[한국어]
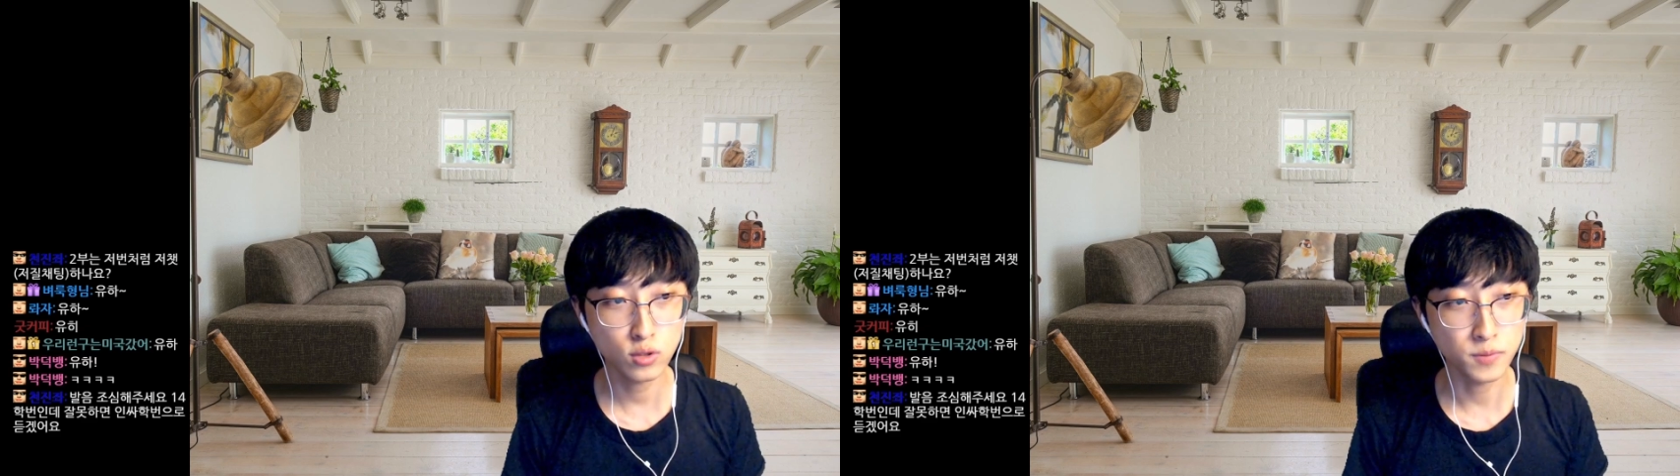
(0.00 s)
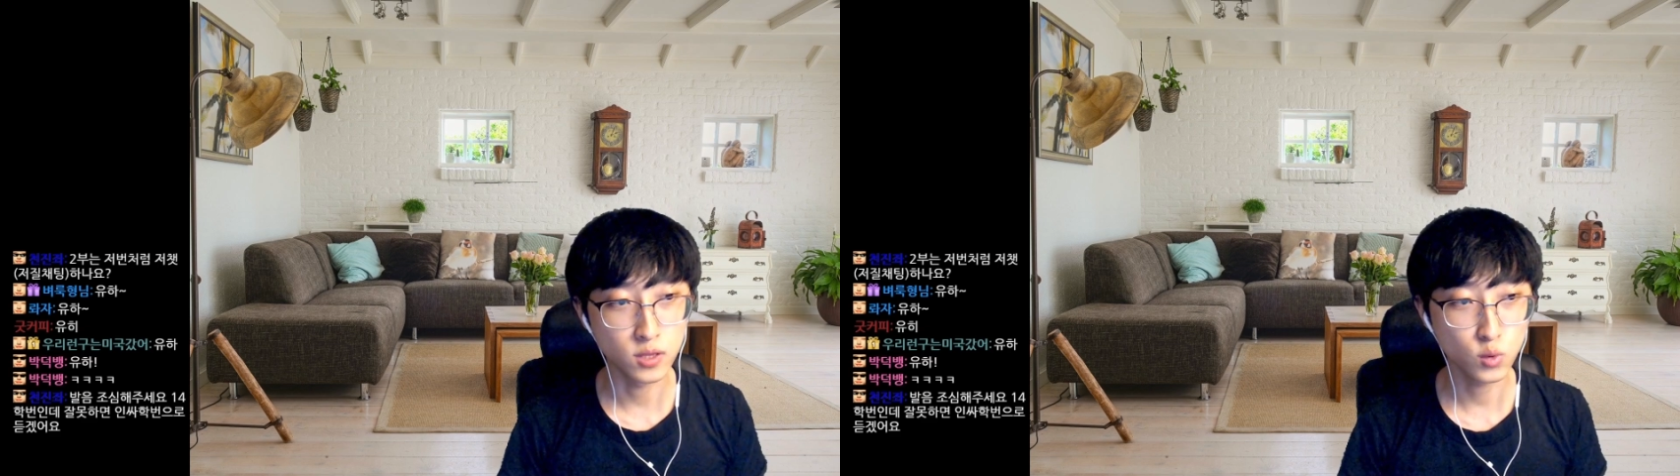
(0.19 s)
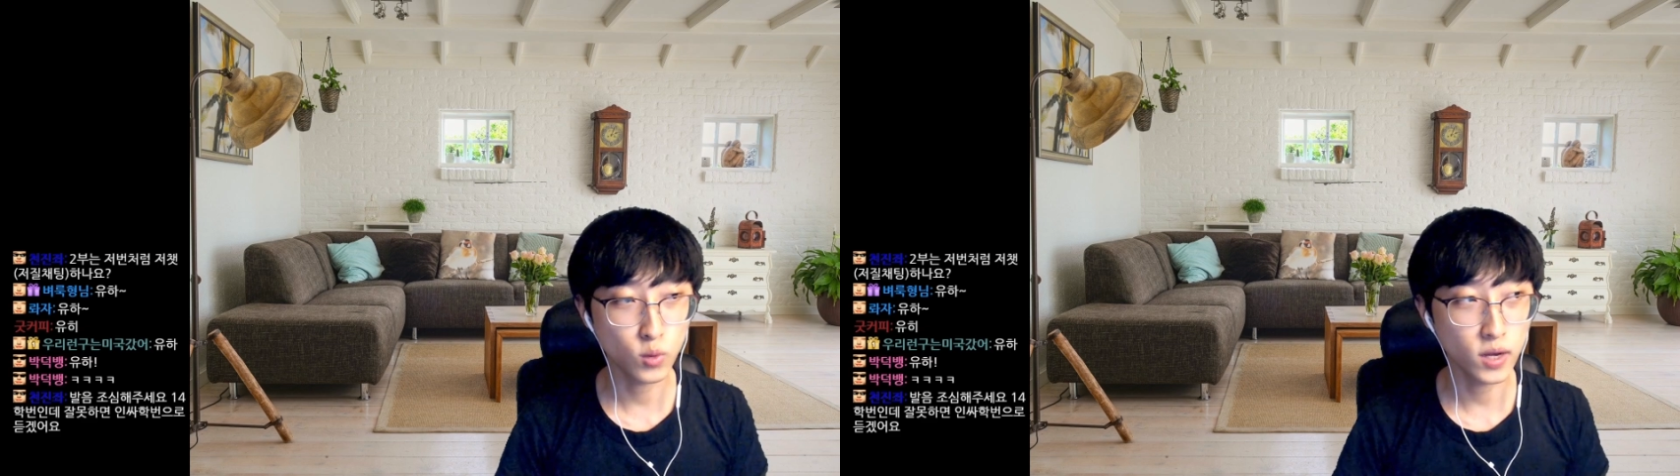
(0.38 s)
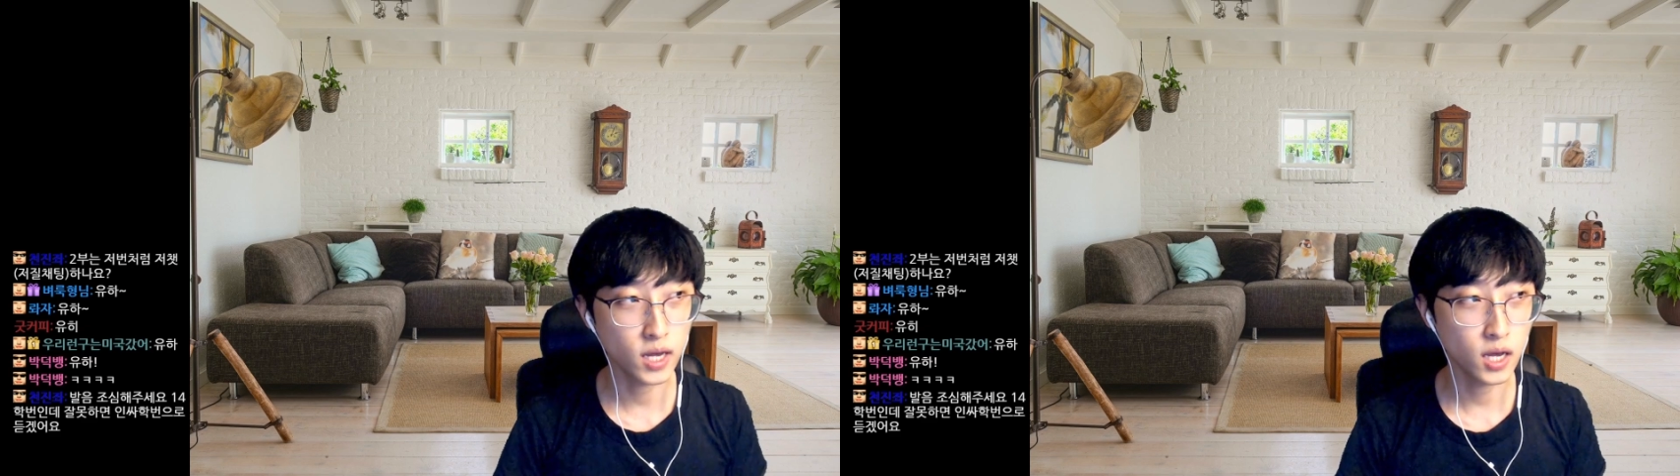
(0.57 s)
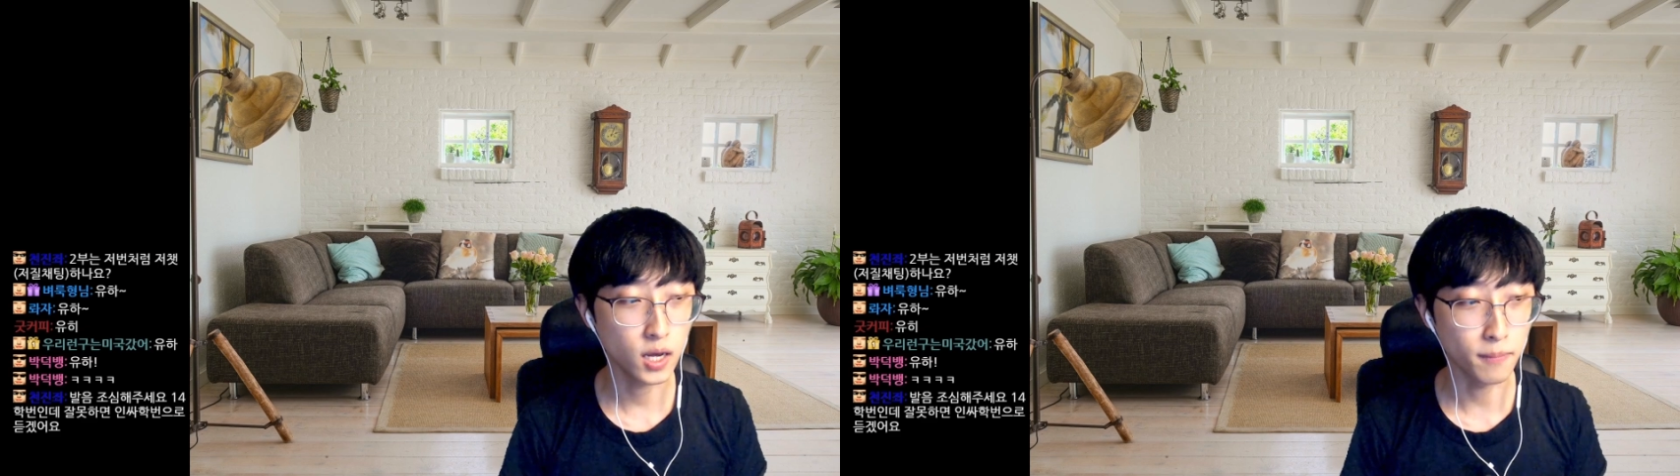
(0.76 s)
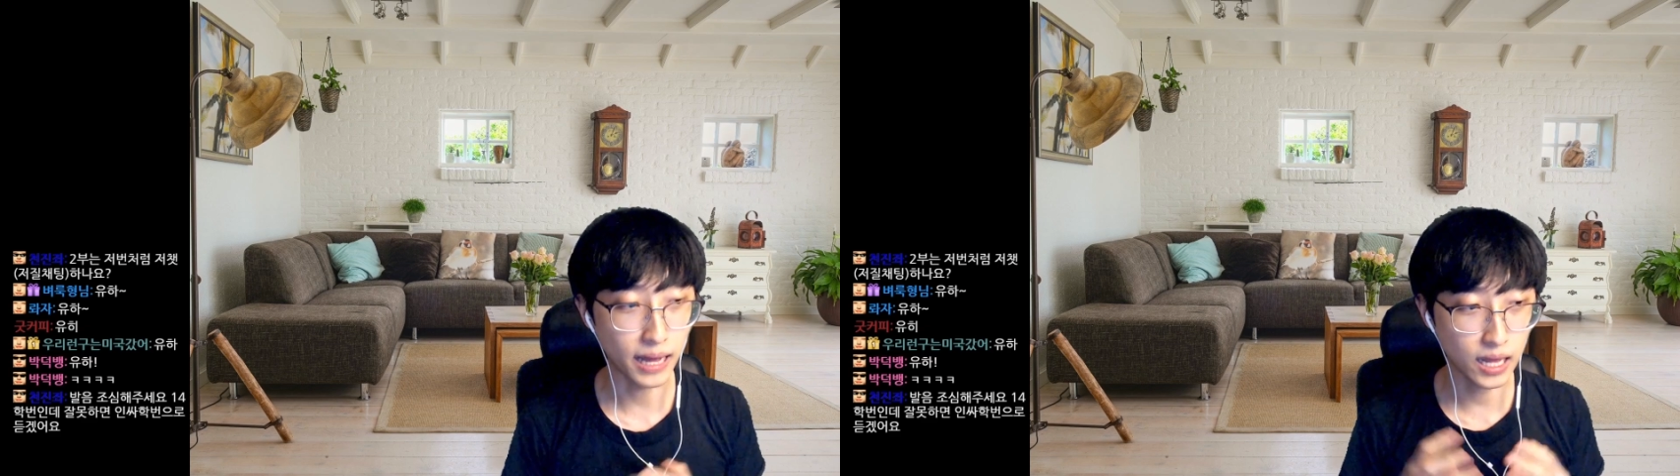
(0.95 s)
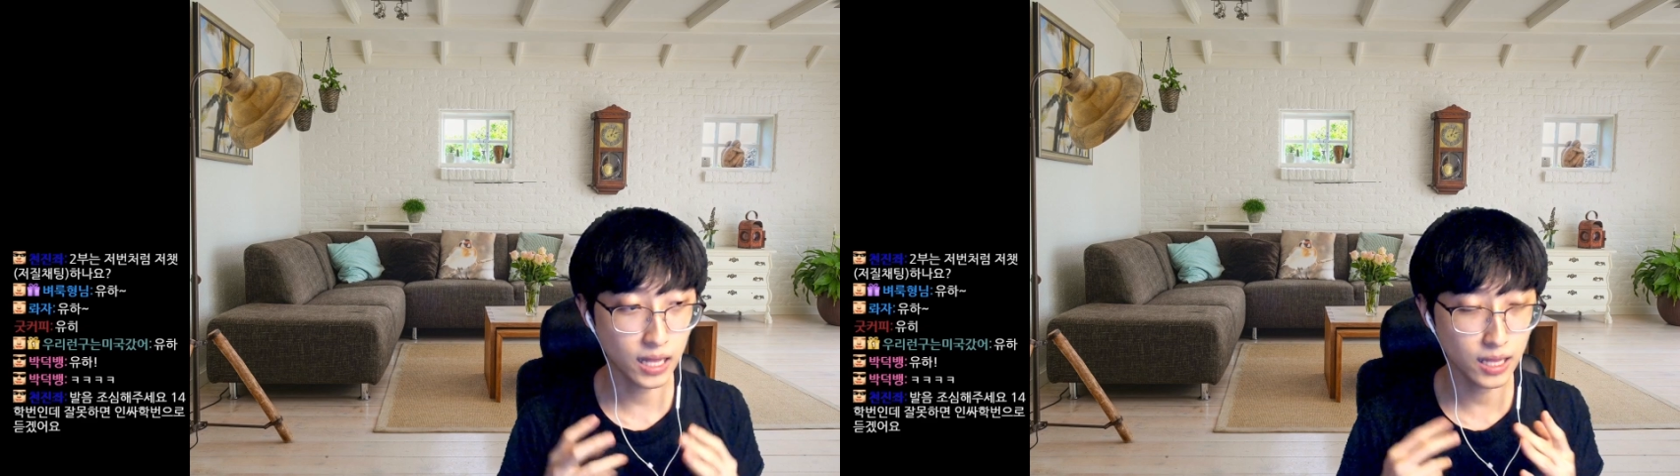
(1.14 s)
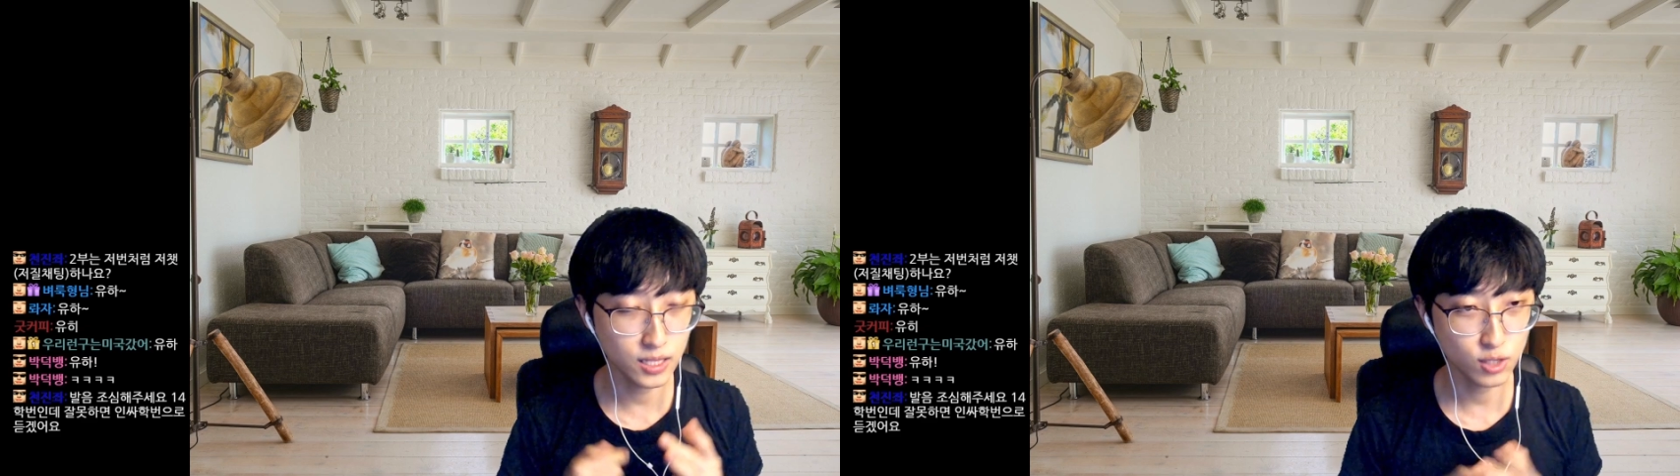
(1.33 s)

빈도가 많이